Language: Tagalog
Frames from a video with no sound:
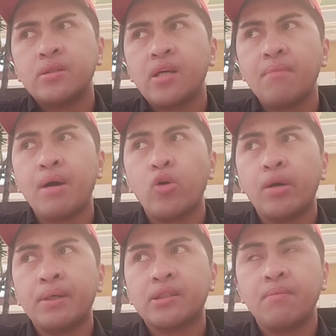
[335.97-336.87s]
saan ba ako
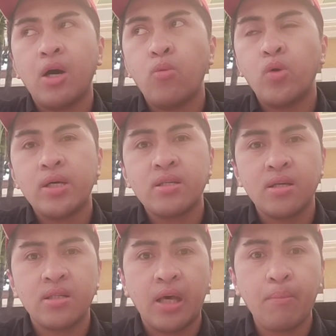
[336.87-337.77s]
nakapagtrabaho muna sa
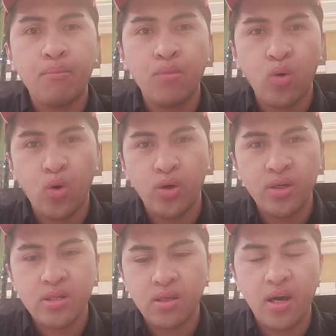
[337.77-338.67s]
Save More
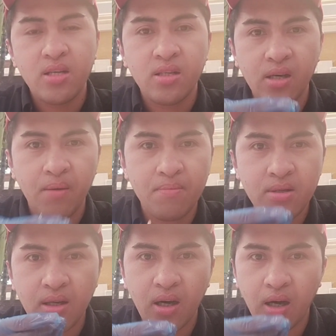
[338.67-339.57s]
sa SM
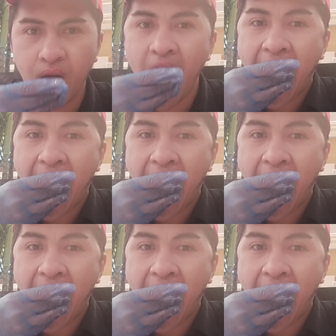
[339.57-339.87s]
sa